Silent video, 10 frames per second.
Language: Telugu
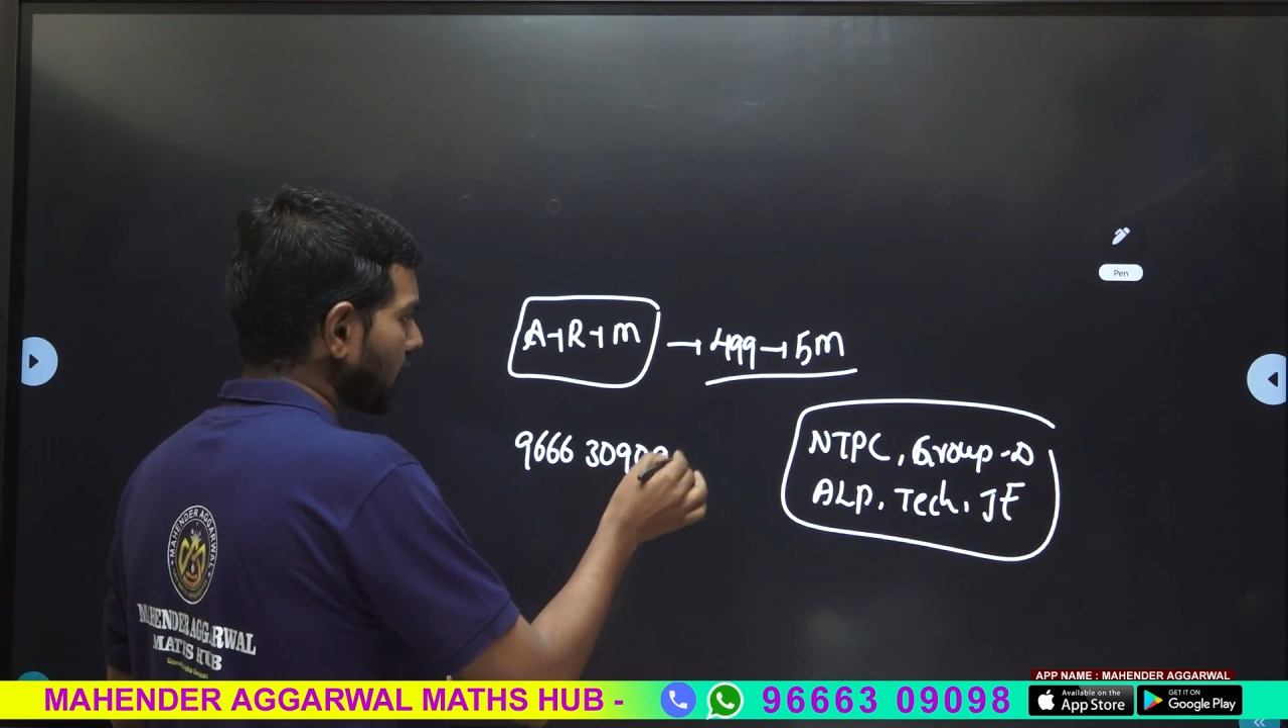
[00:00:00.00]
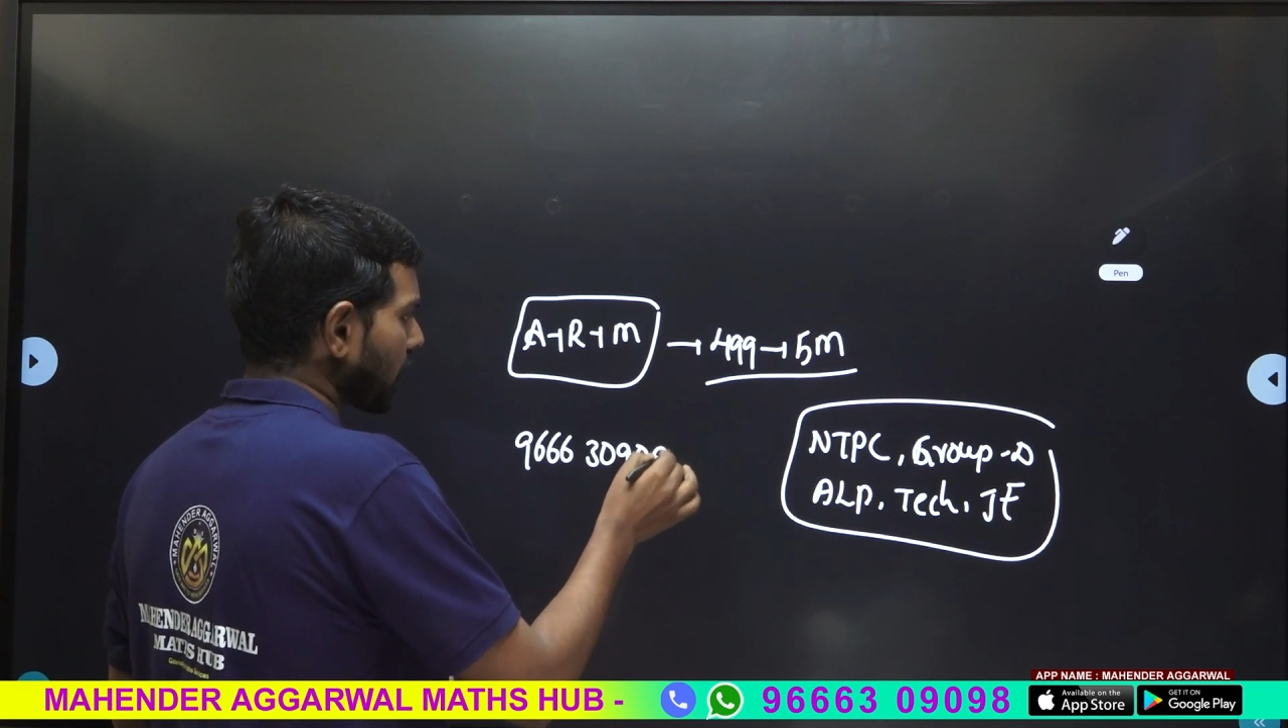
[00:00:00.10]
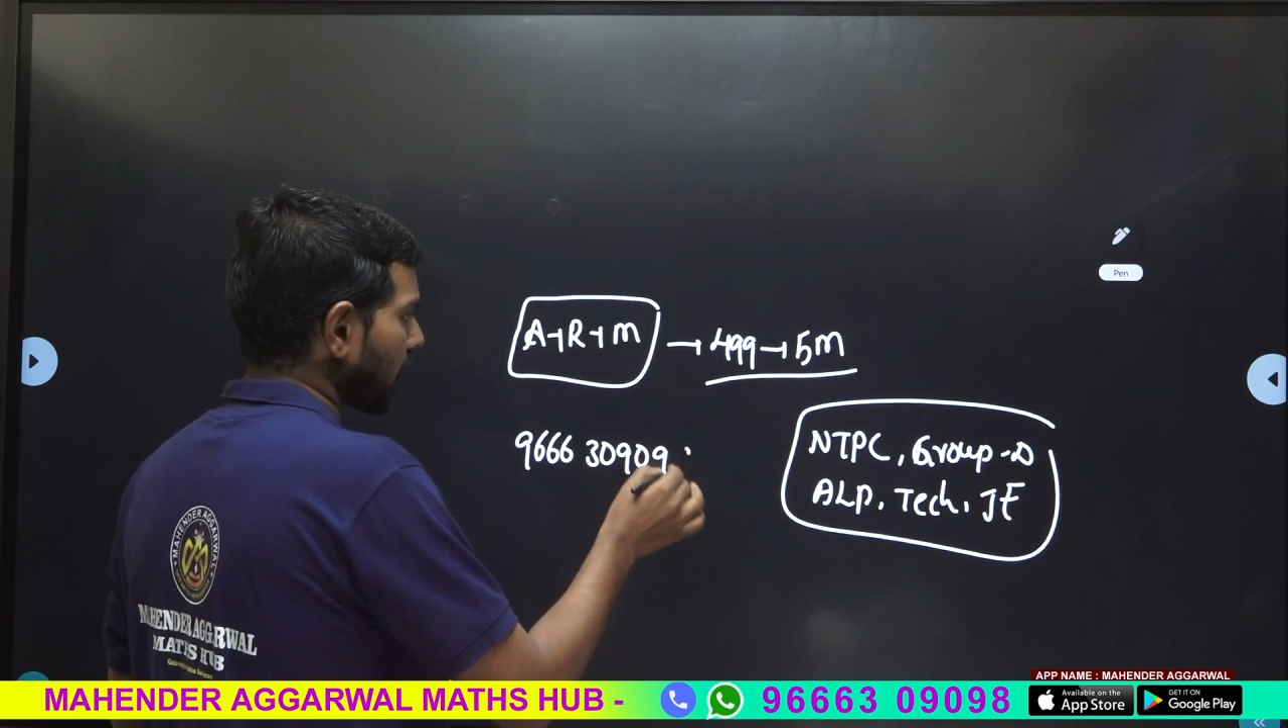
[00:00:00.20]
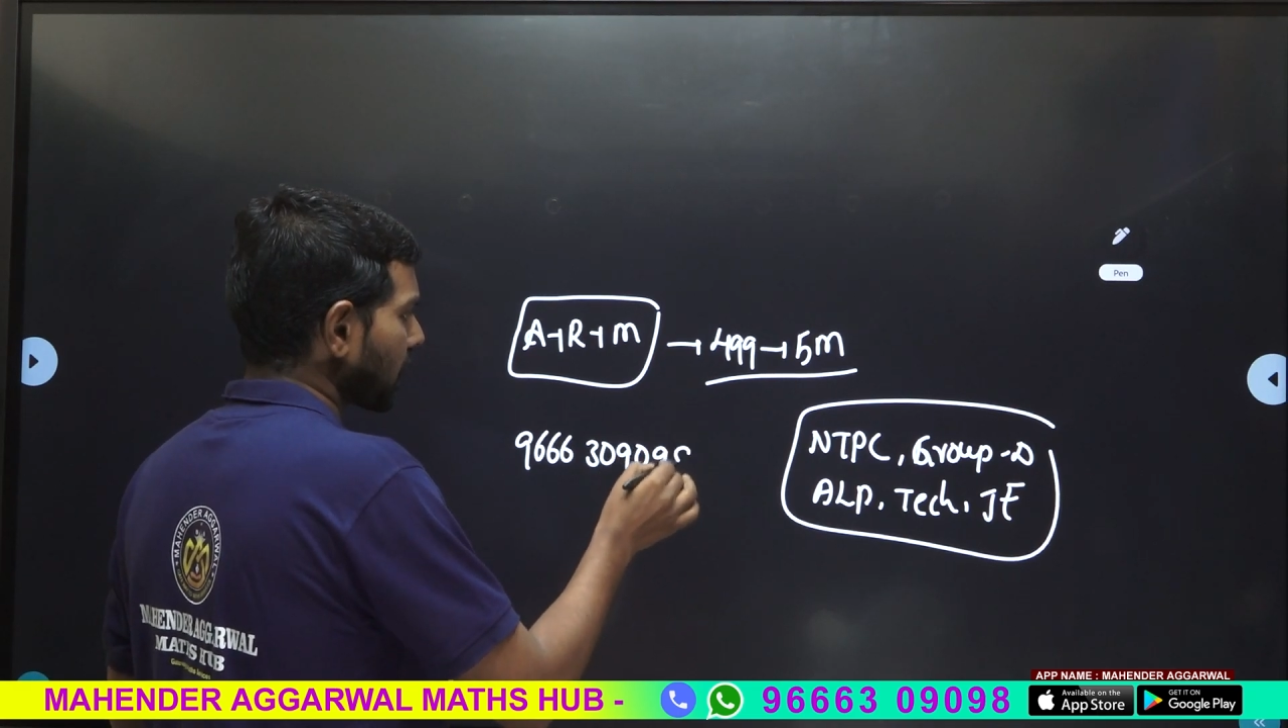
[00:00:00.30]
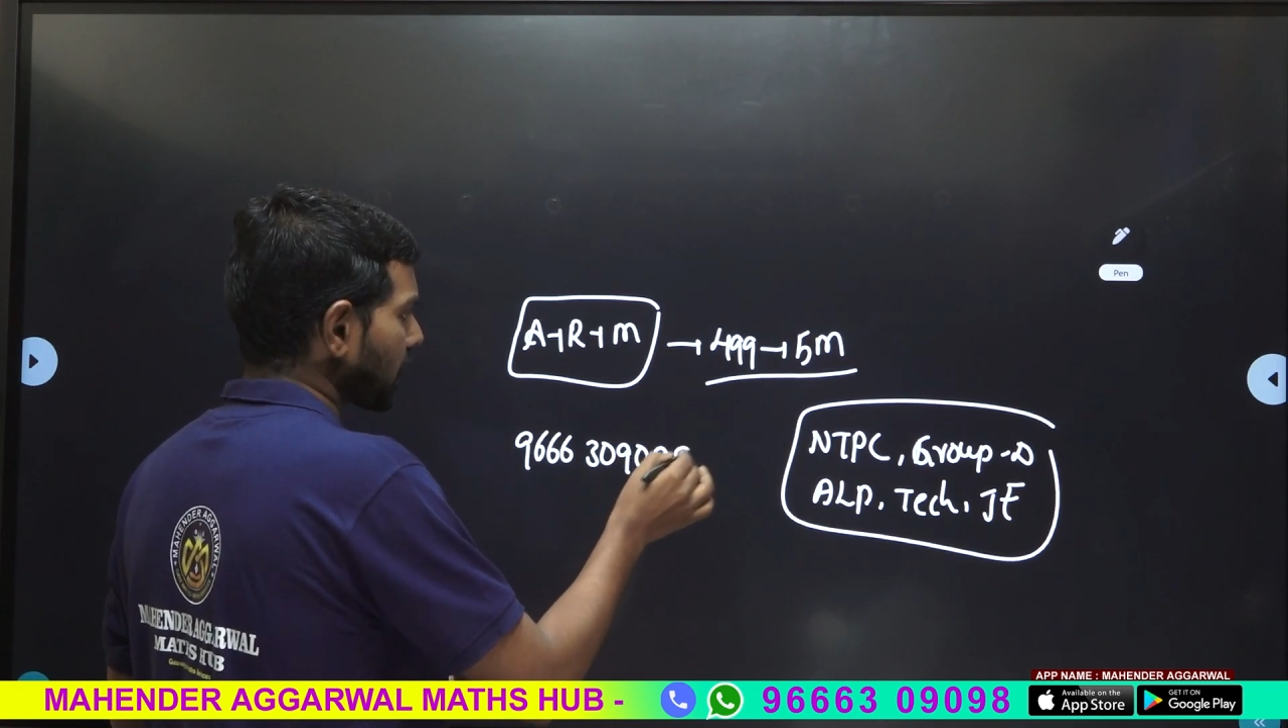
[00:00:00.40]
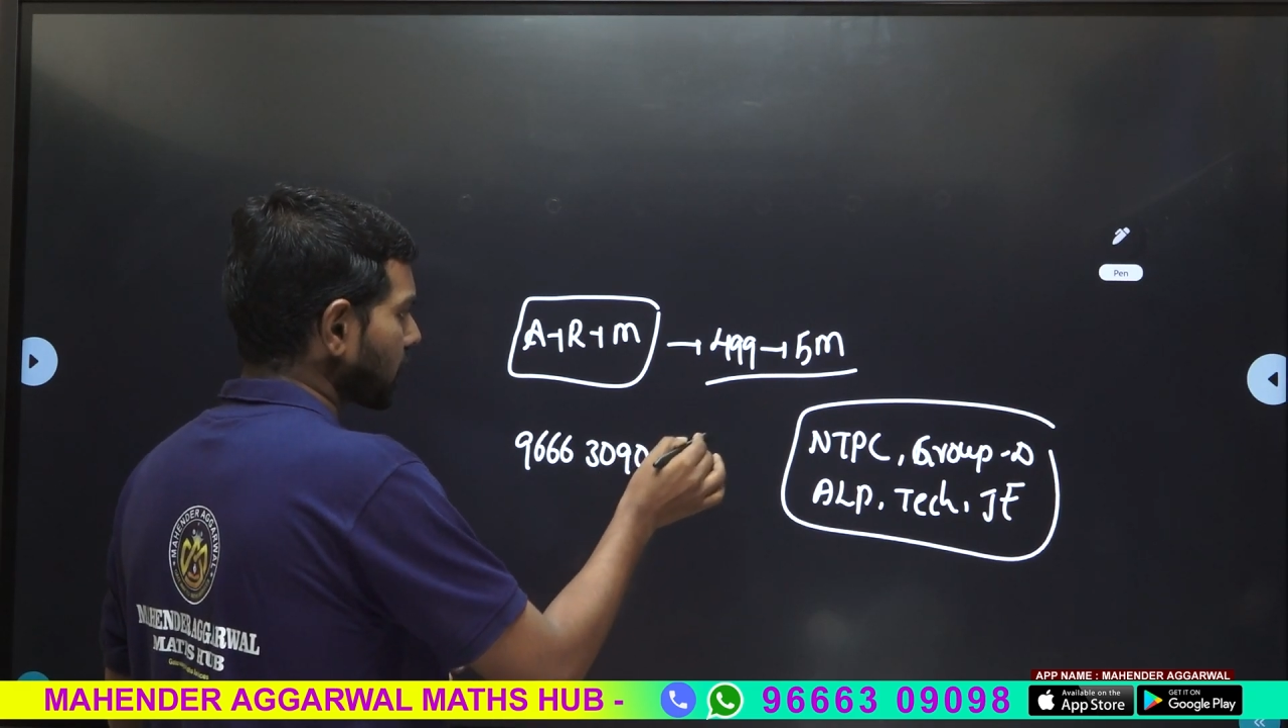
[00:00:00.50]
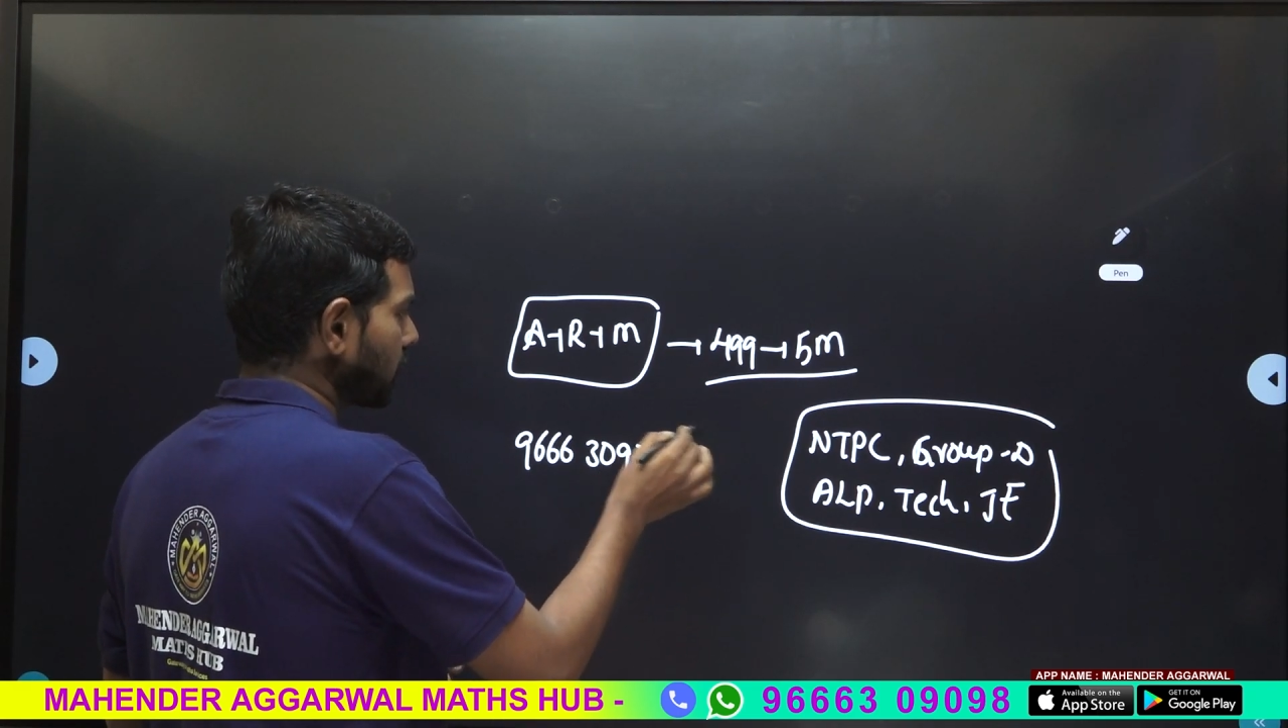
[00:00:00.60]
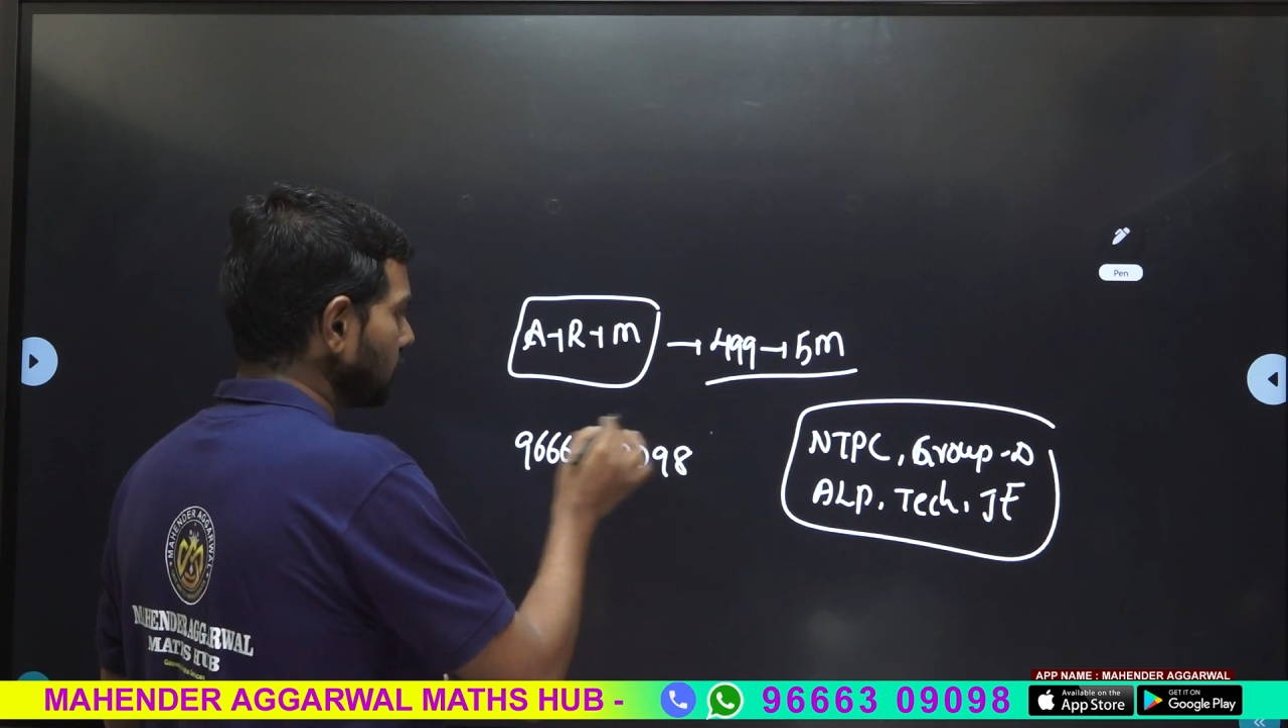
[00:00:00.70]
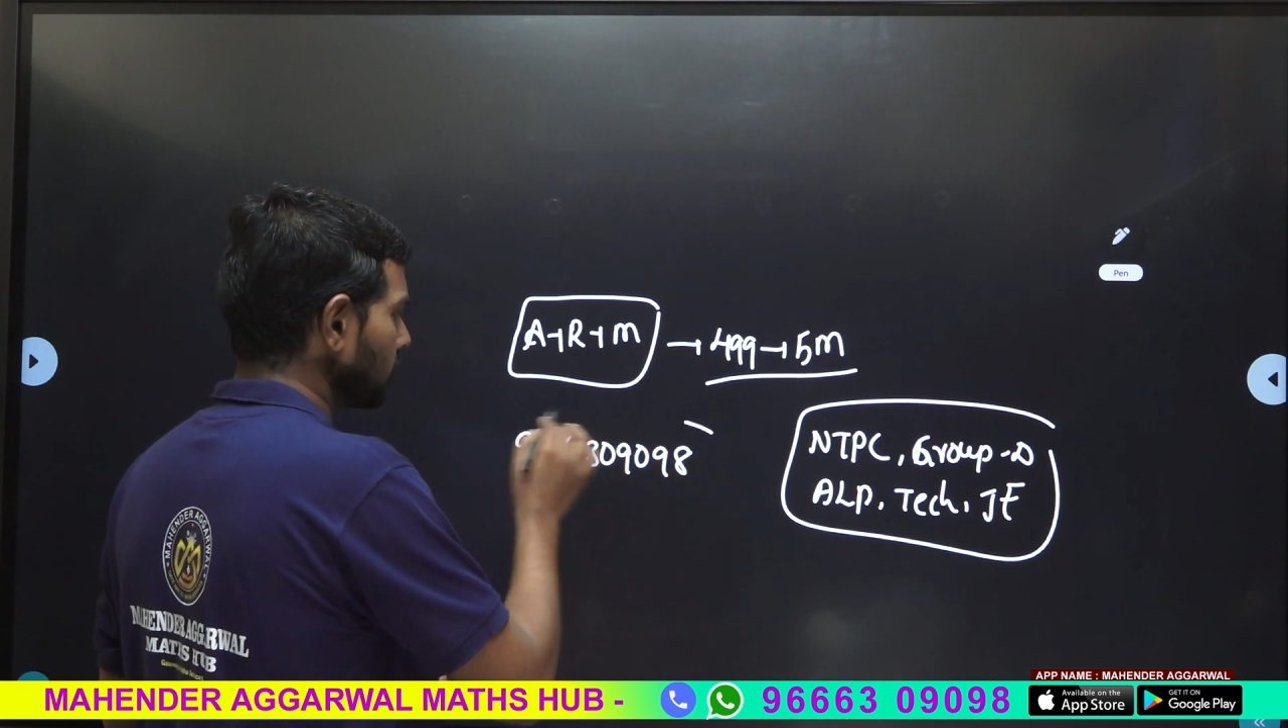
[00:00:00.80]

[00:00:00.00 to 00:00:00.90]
నైన్ ఎయిట్కు